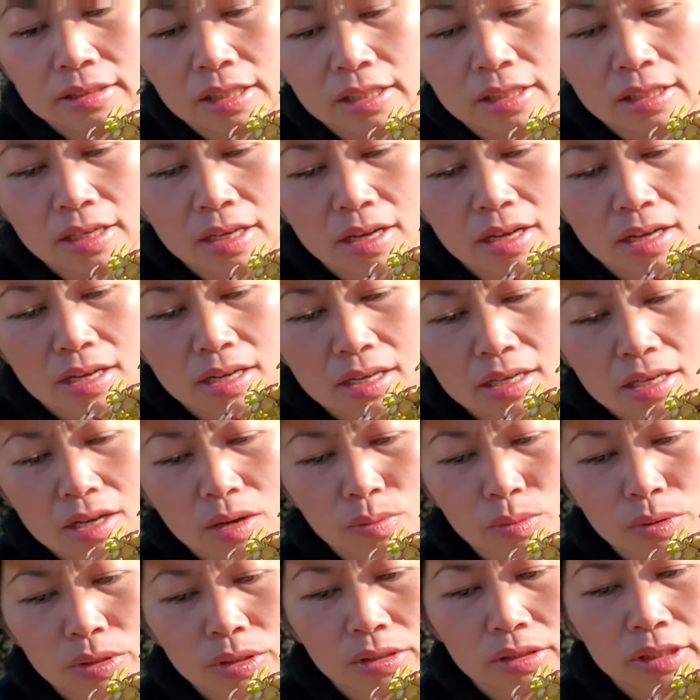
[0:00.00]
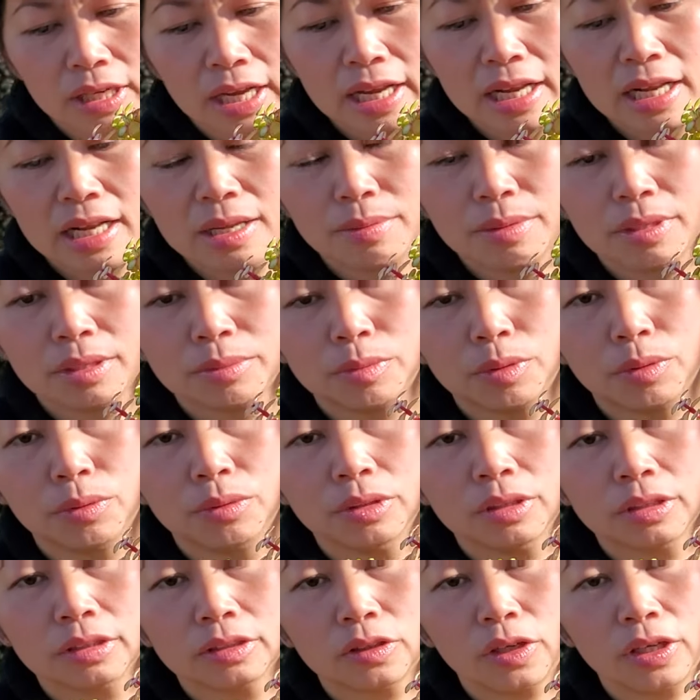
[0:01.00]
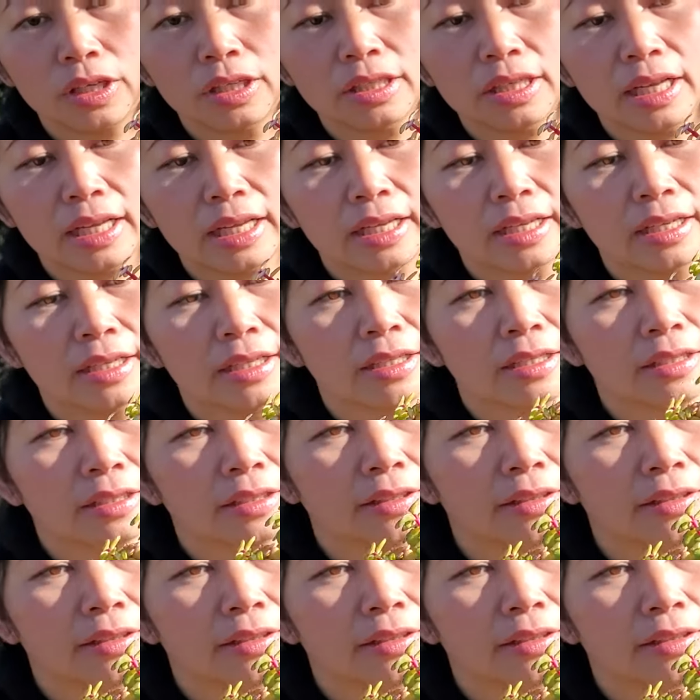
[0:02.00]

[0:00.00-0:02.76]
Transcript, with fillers: thì nó không có được ấy nó hơi buồn trái hướng này hả